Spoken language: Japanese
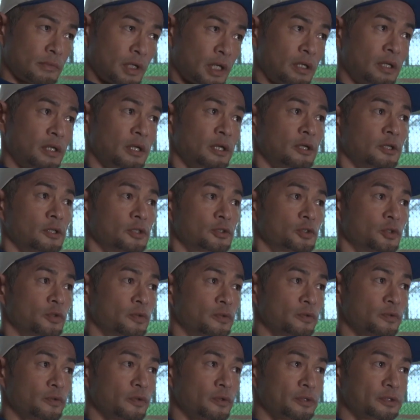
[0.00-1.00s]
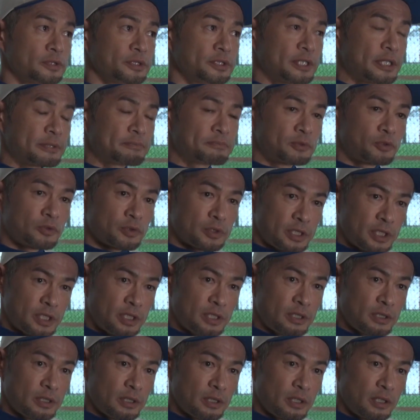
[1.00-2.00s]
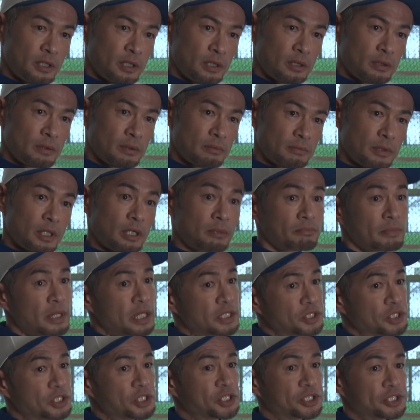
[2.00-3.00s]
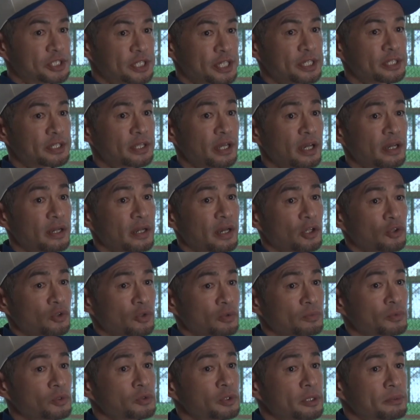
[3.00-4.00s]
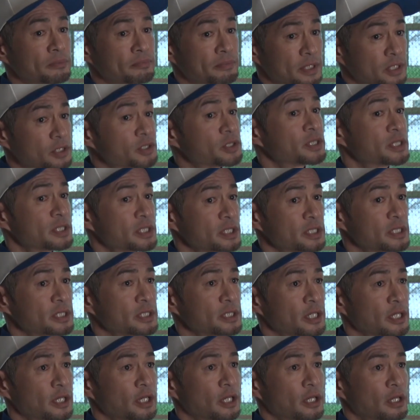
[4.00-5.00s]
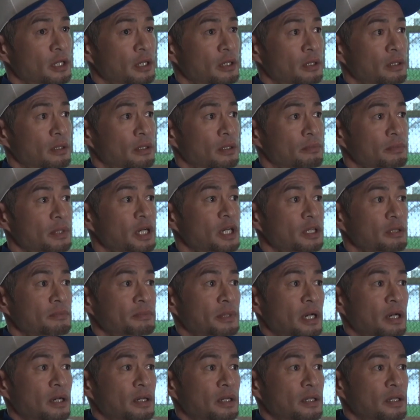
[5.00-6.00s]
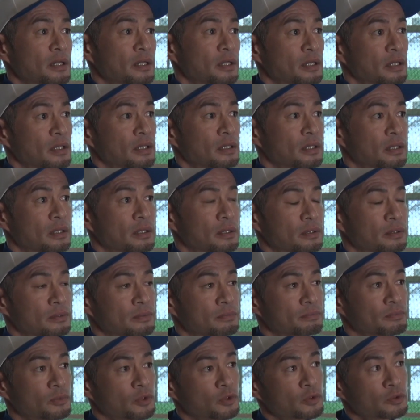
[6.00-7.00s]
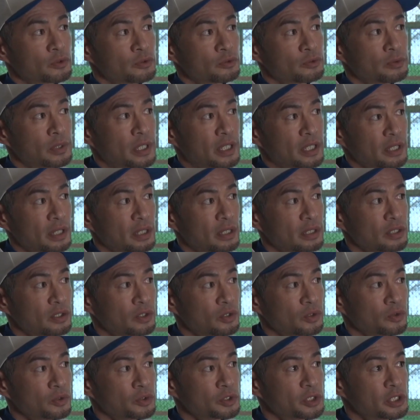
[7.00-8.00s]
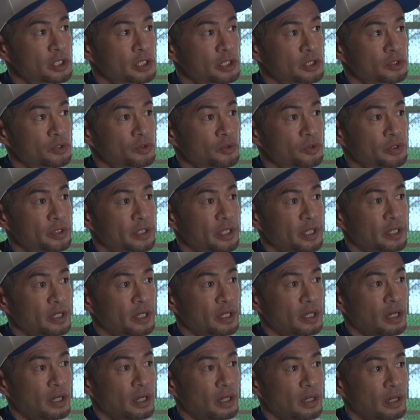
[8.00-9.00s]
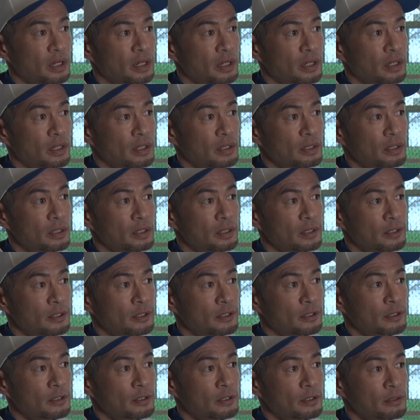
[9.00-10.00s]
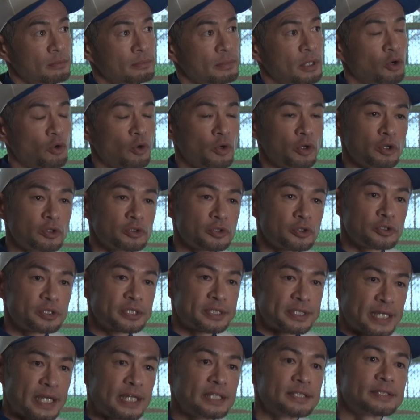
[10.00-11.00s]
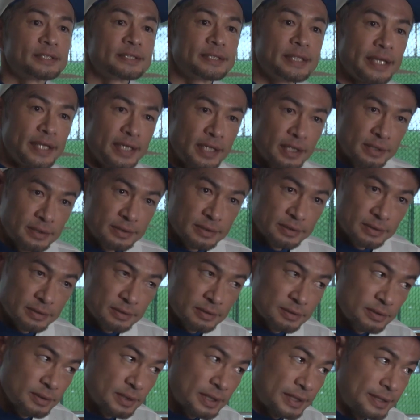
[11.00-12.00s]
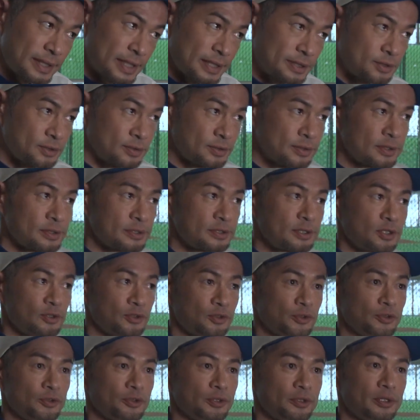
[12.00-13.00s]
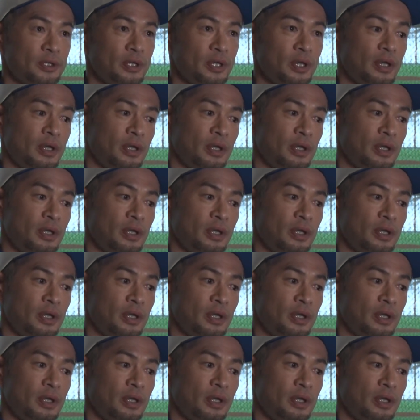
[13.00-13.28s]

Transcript: まあ、そのコンセプトにまあ、マッチしていたいなと思いますし、まあ、今僕は現役を退いてから、まあ、およそさんねんが経つんですけど、